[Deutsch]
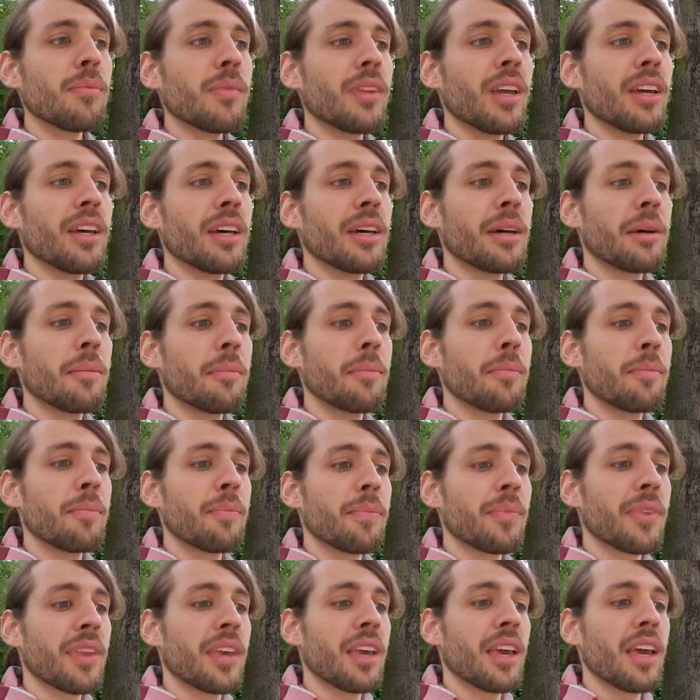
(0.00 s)
Ähm,
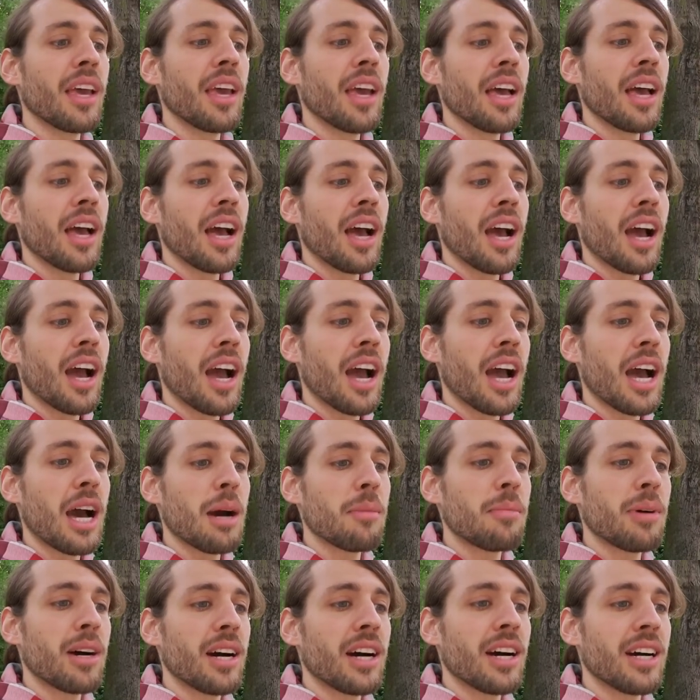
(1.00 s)

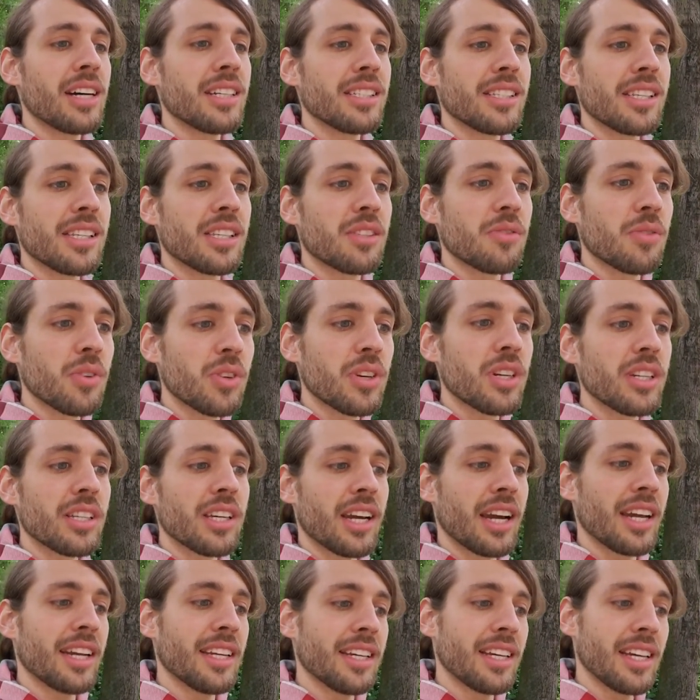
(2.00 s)
aber es ist wirklich
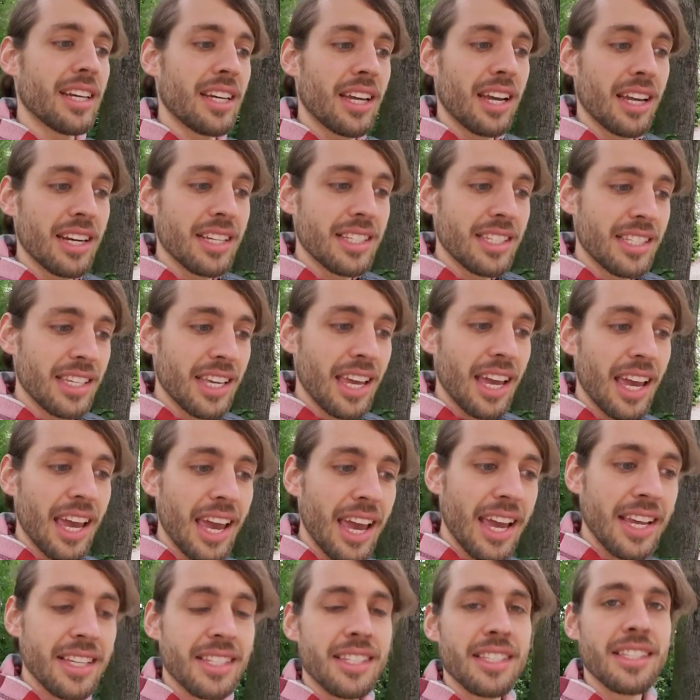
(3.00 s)
eine, eine
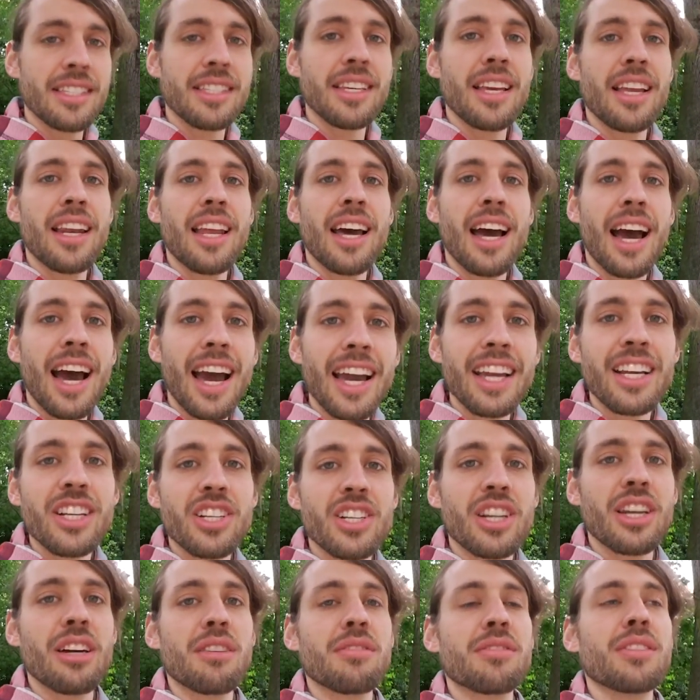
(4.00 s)
sehr essentielle
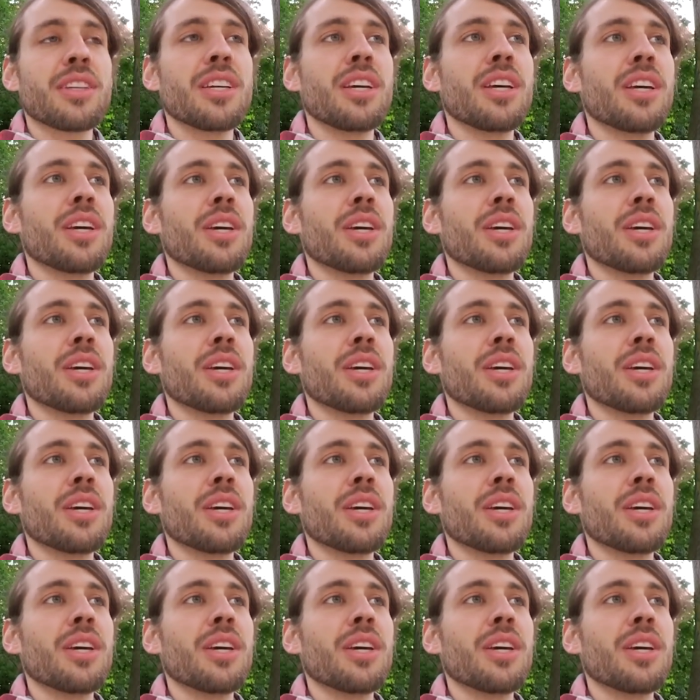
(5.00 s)
Eigenschaft.